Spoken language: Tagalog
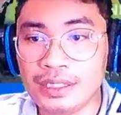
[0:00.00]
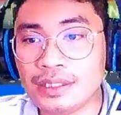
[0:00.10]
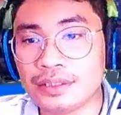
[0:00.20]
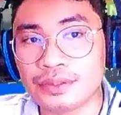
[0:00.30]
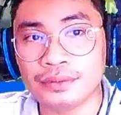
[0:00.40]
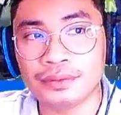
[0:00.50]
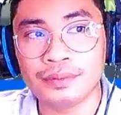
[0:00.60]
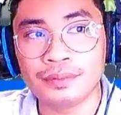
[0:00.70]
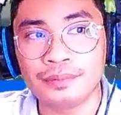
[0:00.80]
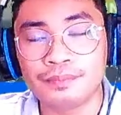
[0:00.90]

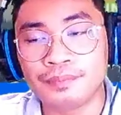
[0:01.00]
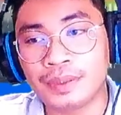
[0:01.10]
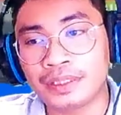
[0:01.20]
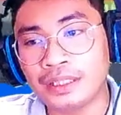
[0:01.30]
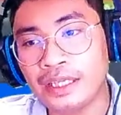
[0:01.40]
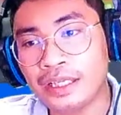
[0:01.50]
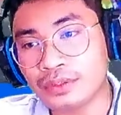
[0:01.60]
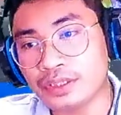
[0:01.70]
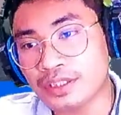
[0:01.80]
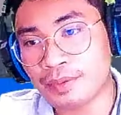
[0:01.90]
So, pag na-take
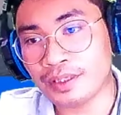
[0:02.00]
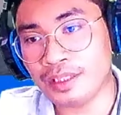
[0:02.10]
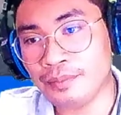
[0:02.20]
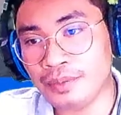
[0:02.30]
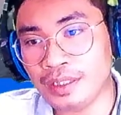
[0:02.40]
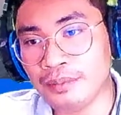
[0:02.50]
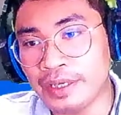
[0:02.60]
out kayo sa pag-ibig,